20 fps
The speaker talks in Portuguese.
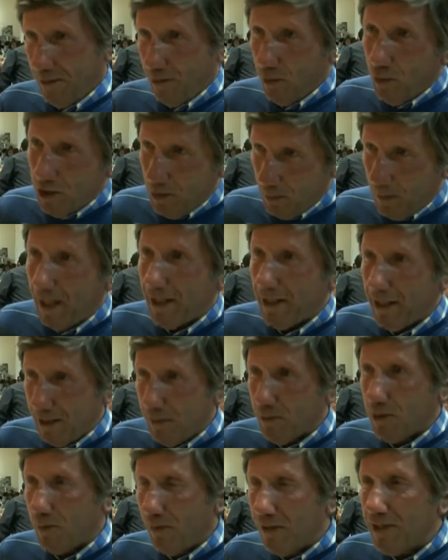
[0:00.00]
hoje para aqui
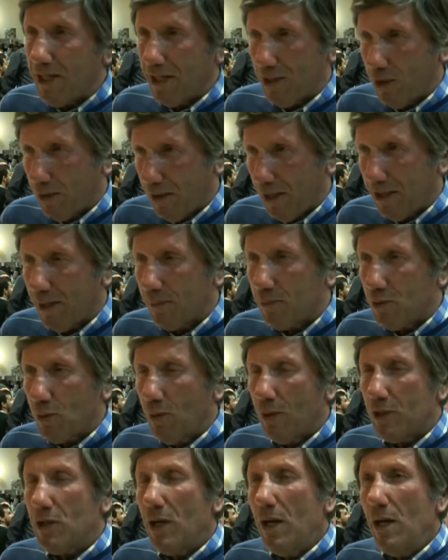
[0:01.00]
temos previsto 180
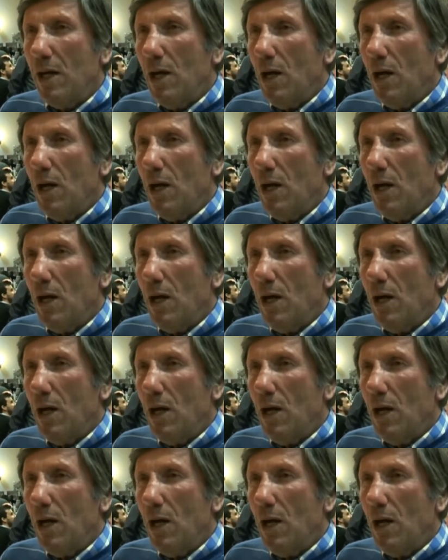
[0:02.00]
pessoas,